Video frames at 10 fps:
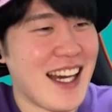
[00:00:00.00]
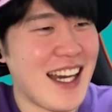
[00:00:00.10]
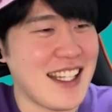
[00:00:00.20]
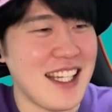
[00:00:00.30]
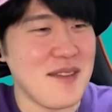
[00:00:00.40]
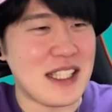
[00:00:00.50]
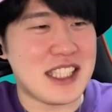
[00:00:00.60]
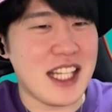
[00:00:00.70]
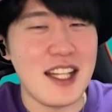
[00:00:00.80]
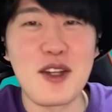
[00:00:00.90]
はい。で、今
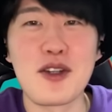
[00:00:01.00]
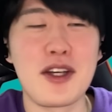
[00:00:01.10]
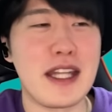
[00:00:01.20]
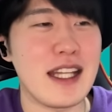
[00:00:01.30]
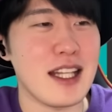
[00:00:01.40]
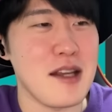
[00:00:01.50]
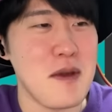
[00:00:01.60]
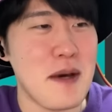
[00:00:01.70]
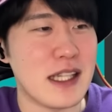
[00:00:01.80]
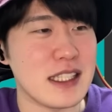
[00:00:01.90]
地下におんのよね、
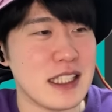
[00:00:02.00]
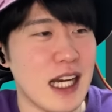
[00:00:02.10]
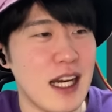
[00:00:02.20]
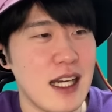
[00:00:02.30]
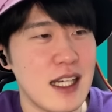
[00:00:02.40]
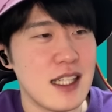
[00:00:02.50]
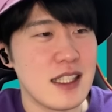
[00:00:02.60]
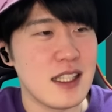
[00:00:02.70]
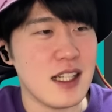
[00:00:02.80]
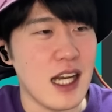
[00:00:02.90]
テレビマンたちが。
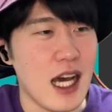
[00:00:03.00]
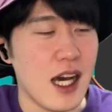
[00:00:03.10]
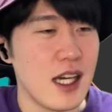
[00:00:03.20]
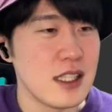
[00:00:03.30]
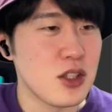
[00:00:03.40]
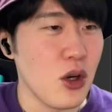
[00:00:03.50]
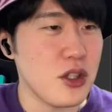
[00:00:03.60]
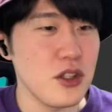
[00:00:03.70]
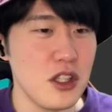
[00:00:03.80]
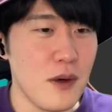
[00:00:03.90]
だから、
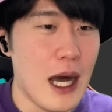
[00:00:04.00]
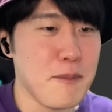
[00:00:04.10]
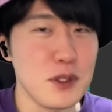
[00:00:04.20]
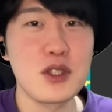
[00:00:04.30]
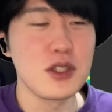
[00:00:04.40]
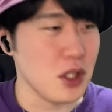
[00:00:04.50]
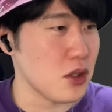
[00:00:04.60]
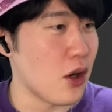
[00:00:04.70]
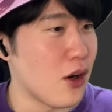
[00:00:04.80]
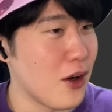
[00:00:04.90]
早急にワープする
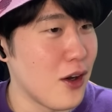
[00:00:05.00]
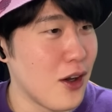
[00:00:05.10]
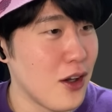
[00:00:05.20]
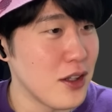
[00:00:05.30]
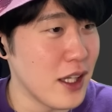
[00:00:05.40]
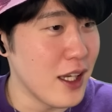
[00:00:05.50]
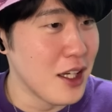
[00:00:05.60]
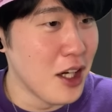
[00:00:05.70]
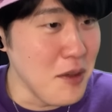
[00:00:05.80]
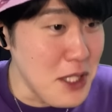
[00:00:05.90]
ぞと。
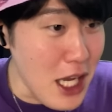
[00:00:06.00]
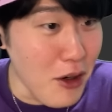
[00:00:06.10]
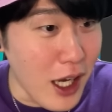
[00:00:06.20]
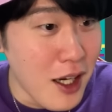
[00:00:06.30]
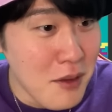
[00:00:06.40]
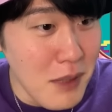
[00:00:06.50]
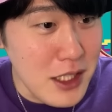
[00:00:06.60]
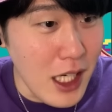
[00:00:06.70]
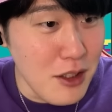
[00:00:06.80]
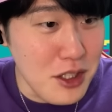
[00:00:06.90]
ね。はい、見てほら
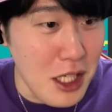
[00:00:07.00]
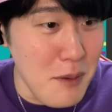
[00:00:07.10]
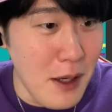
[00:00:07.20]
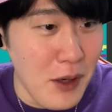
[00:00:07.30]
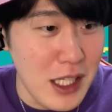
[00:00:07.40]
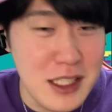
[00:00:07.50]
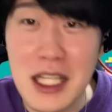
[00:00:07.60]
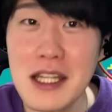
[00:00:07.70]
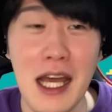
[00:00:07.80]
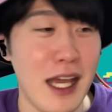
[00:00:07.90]
またあのテレビマン笑っ
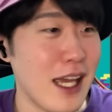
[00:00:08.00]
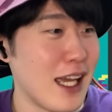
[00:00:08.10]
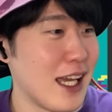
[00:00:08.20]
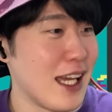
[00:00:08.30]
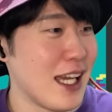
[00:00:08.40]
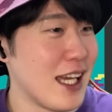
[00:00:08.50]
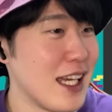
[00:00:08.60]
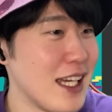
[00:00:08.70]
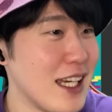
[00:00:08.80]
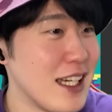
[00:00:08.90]
てんねん。
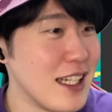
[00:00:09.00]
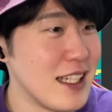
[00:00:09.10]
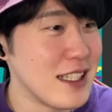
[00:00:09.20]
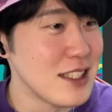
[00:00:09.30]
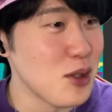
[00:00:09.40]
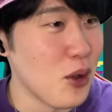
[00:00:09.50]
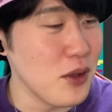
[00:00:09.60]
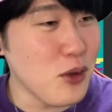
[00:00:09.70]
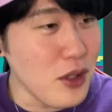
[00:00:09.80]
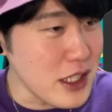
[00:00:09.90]

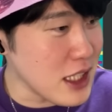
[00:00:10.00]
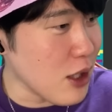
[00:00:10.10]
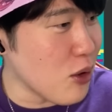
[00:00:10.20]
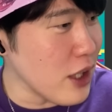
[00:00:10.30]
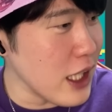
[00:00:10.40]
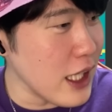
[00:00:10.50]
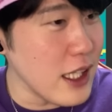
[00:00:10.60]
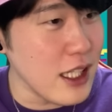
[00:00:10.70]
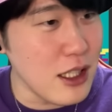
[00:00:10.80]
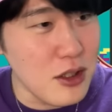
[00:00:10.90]
そう。で、これさ、これやねんけ